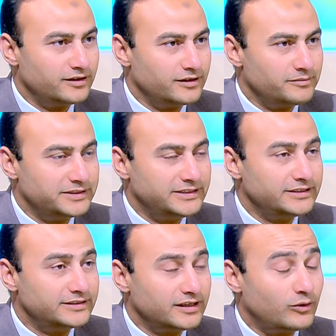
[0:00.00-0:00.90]

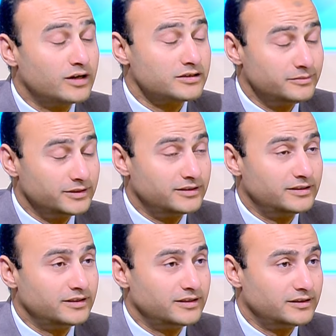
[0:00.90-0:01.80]
مدينه او عاصمه
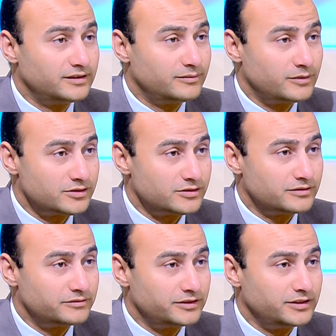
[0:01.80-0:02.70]

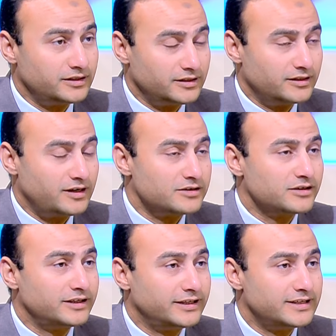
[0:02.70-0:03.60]
مصر في
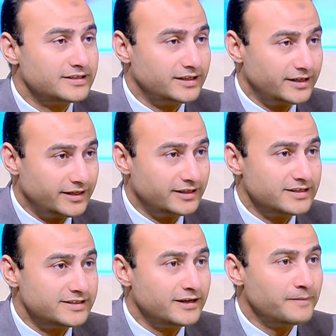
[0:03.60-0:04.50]
العصر الاهناسي اللي هي
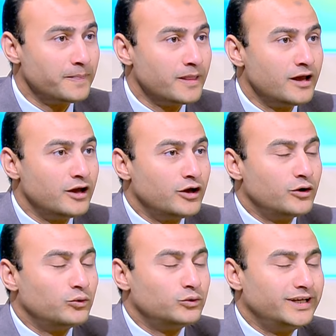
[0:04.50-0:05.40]
اهناسيا
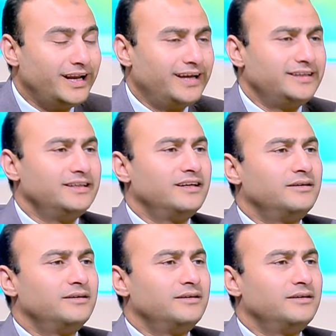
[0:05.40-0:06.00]
وده الحقيقه